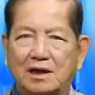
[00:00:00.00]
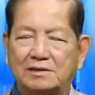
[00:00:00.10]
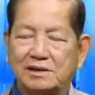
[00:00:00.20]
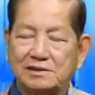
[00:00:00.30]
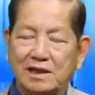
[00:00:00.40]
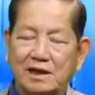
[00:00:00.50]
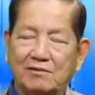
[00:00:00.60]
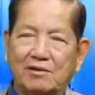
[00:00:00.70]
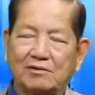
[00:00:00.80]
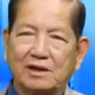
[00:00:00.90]
uh, chiến tranh
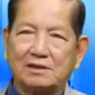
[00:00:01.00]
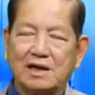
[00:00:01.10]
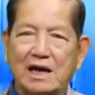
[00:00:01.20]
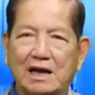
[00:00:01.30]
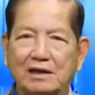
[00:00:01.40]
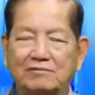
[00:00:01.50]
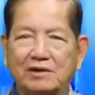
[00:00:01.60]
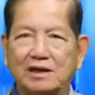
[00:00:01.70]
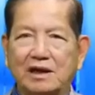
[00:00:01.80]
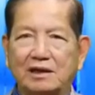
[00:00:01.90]
là một, cái thứ hai là
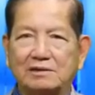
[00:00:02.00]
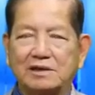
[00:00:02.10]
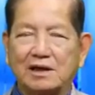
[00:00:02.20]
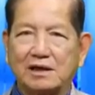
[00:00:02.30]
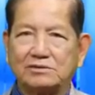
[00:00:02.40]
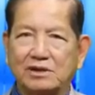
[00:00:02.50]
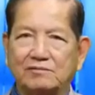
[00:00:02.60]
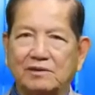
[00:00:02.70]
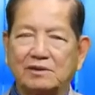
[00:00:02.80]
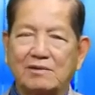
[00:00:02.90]
vấn đề tăng lãi
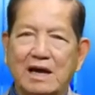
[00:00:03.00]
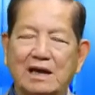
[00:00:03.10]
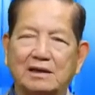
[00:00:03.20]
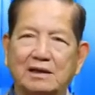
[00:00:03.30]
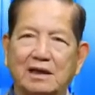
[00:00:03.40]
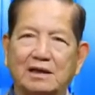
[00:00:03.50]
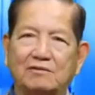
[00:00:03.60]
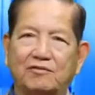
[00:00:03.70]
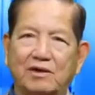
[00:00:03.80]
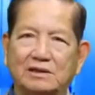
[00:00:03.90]
suất và thứ ba nó là
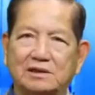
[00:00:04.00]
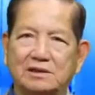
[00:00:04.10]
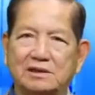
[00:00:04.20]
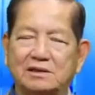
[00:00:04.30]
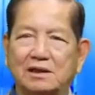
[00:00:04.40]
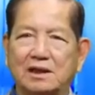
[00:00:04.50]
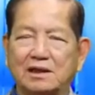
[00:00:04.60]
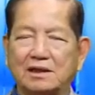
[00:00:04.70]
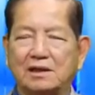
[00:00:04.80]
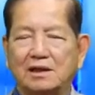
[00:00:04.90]
inflation, nó tức là
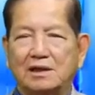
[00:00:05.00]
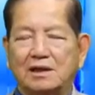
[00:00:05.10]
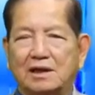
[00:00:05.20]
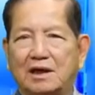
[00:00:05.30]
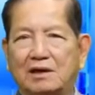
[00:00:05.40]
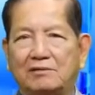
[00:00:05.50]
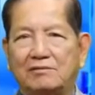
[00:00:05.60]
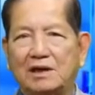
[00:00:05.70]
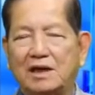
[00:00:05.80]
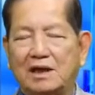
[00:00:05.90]
cái uh,
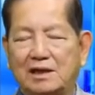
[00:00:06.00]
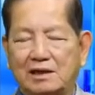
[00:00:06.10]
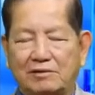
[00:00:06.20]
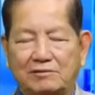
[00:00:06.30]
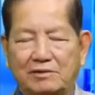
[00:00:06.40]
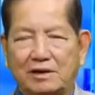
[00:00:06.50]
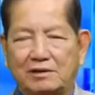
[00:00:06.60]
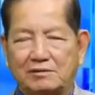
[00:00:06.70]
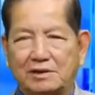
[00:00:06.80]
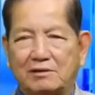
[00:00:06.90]
vấn đề
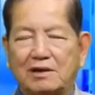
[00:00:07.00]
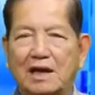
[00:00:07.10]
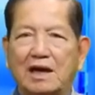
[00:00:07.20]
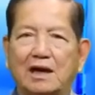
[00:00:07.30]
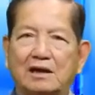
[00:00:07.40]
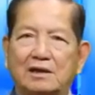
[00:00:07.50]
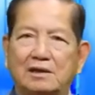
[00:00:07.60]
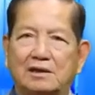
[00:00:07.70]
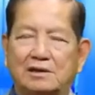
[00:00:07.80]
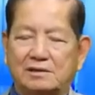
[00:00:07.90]
uh, kêu là
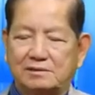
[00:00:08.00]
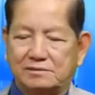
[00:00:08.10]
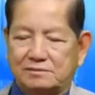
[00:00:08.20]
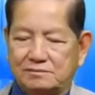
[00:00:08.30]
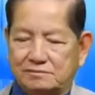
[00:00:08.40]
uh,